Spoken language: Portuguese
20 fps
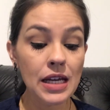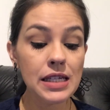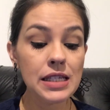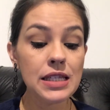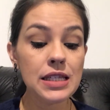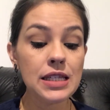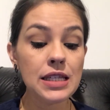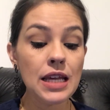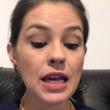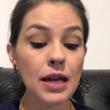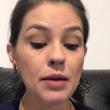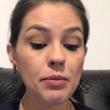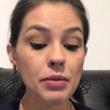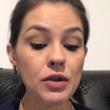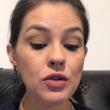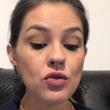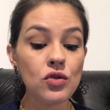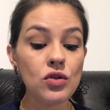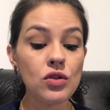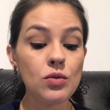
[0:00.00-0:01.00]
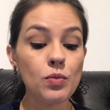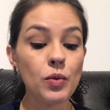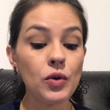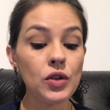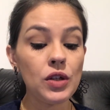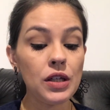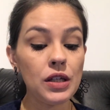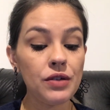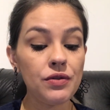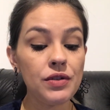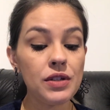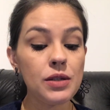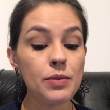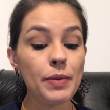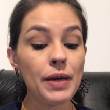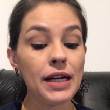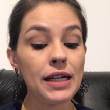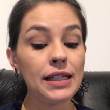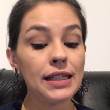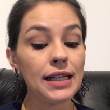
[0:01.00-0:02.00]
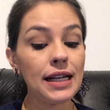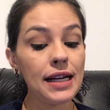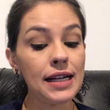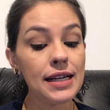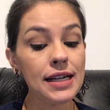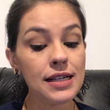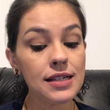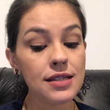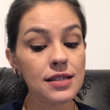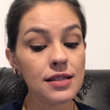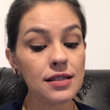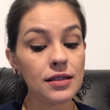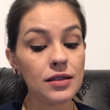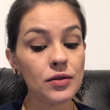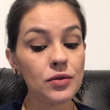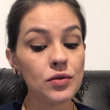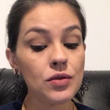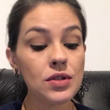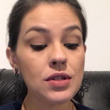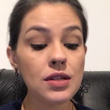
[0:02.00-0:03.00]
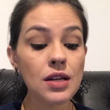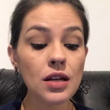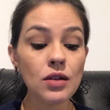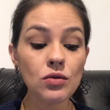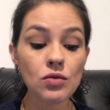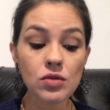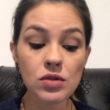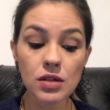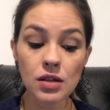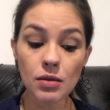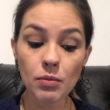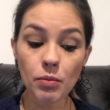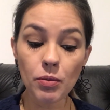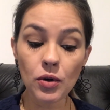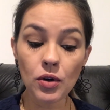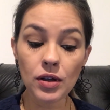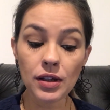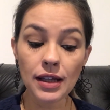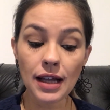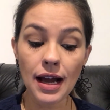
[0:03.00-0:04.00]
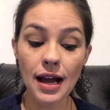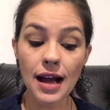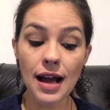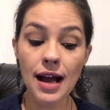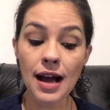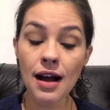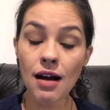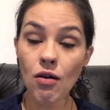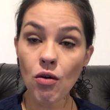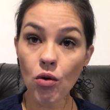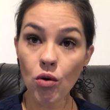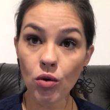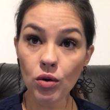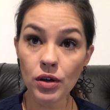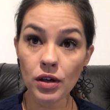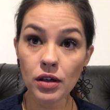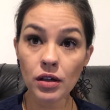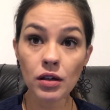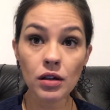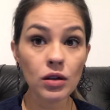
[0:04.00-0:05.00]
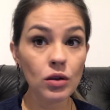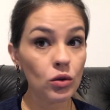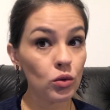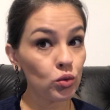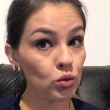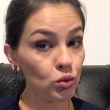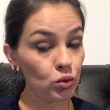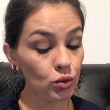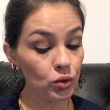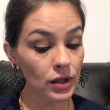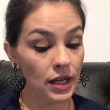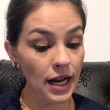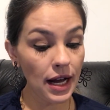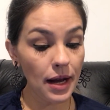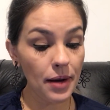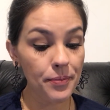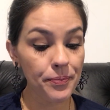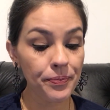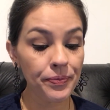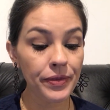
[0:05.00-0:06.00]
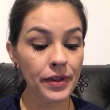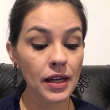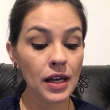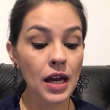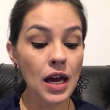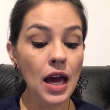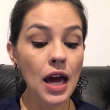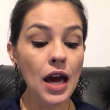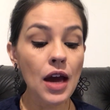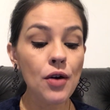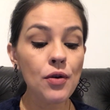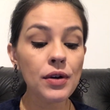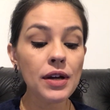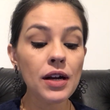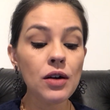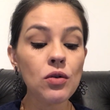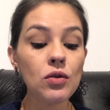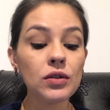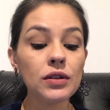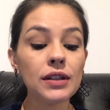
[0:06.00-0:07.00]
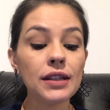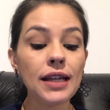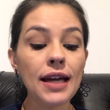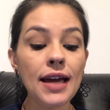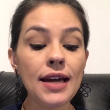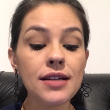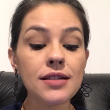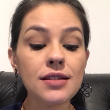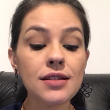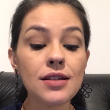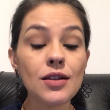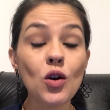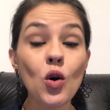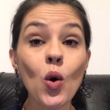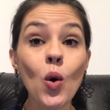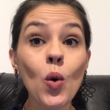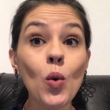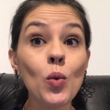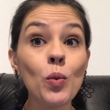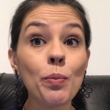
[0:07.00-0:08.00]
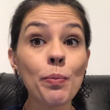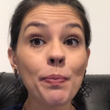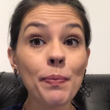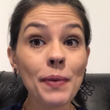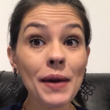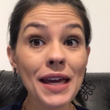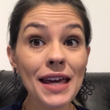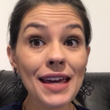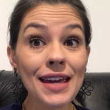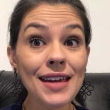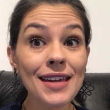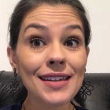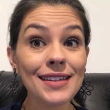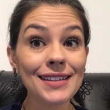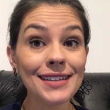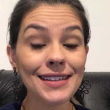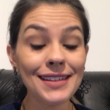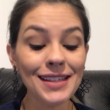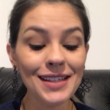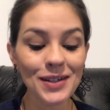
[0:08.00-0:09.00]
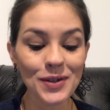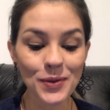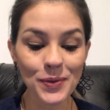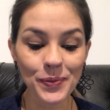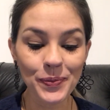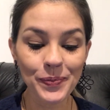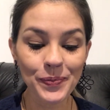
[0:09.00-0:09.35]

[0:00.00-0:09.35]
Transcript: sempre disponíveis para entrar em ação sem nos importar a hora ou lugar. É o que acontece com o perdão.